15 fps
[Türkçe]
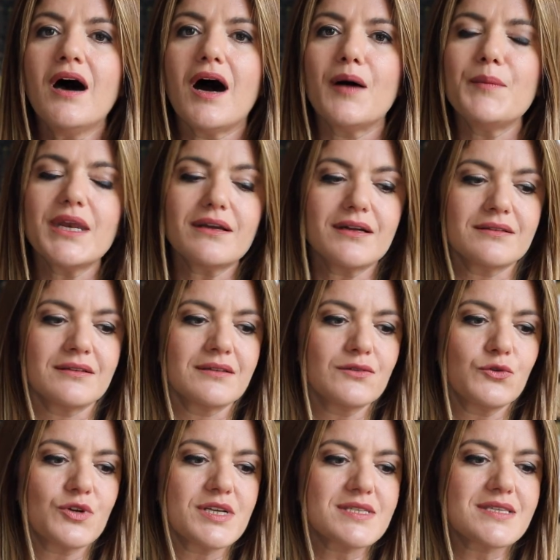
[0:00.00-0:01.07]

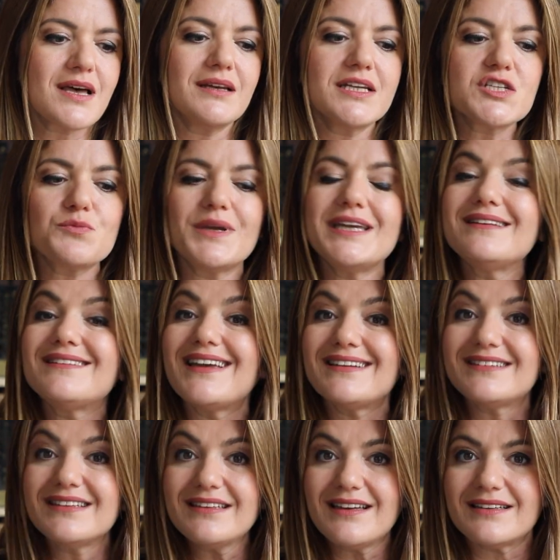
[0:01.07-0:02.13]
Amerika'nın küreselleşmeyi
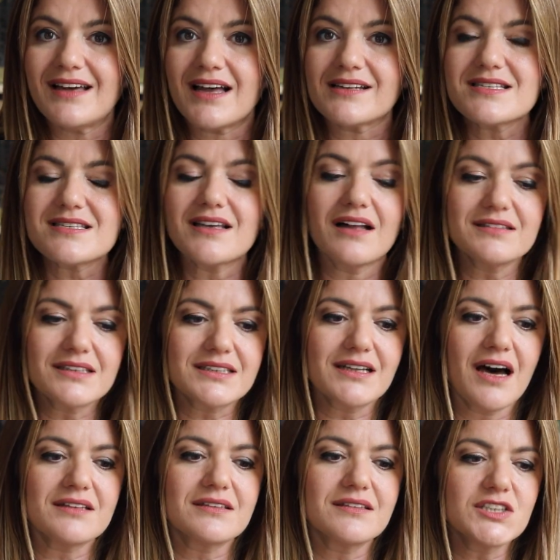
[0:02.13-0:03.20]
tehdit eden
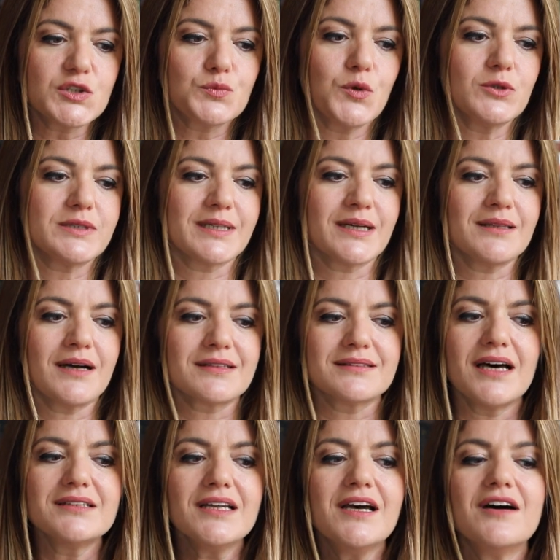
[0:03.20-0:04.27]
saldırgan dış
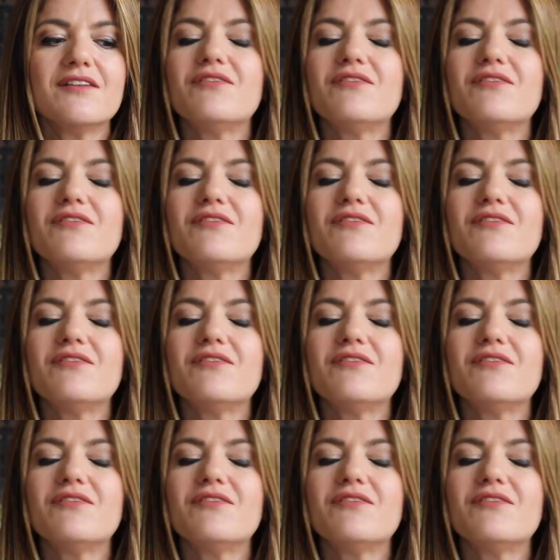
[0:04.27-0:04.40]
politikalardan